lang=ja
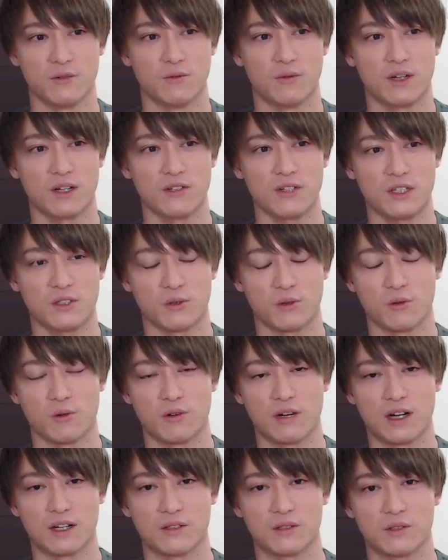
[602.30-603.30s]
悪いと
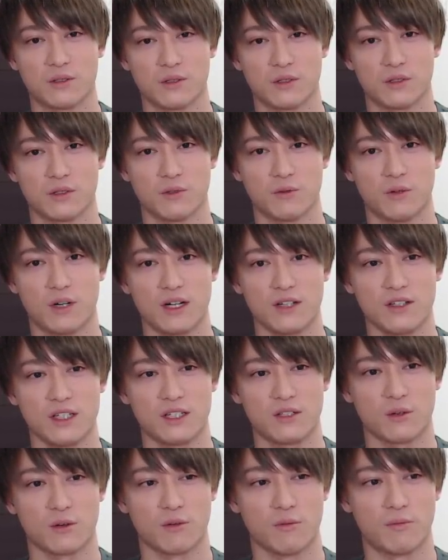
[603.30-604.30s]
こがあると、その悪
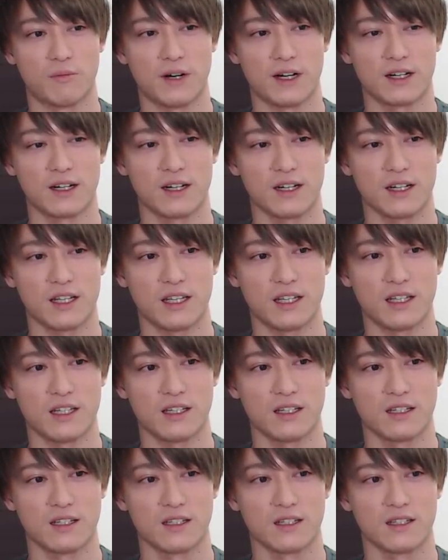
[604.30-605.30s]
いとこばっか
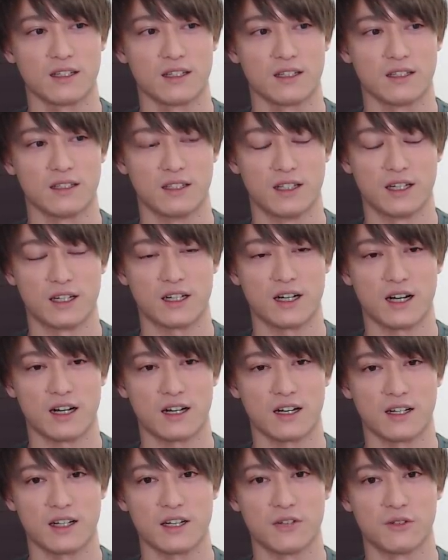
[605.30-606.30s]
りね、書
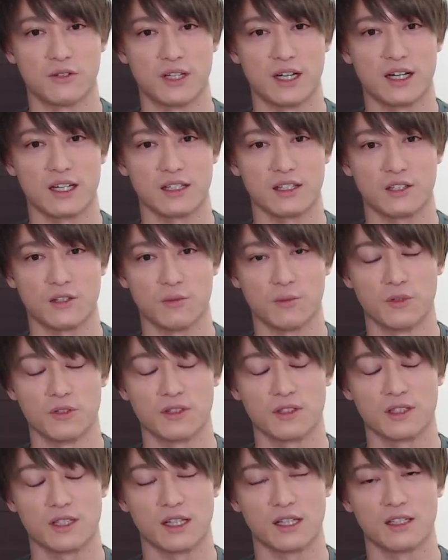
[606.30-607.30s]
かれるなって
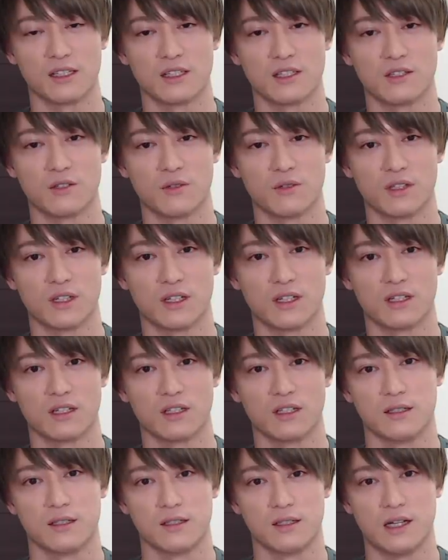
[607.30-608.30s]
思ったんですよ
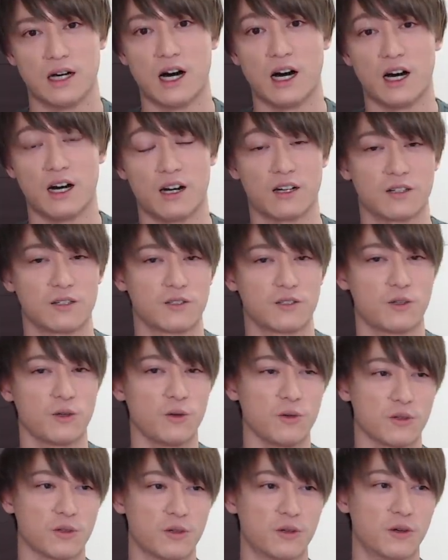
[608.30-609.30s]
ね。ああ、
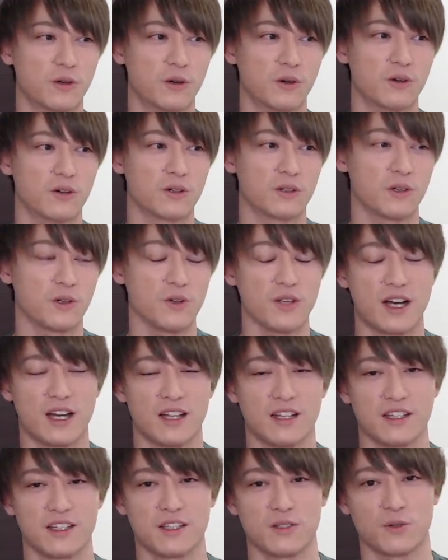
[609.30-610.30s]
今日の、今日の
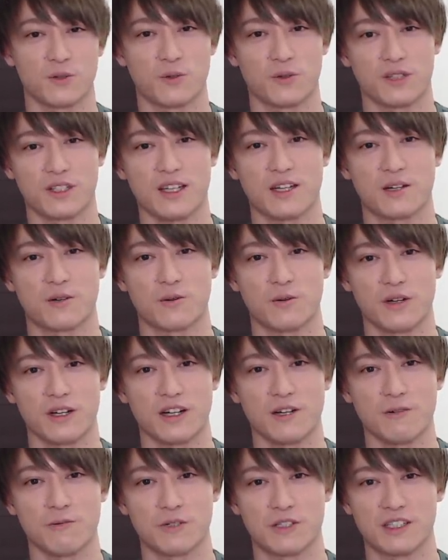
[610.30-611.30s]
話の答えこ
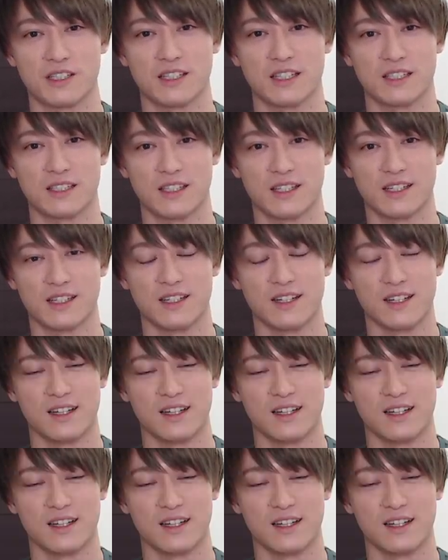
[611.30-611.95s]
れかもしれないですね。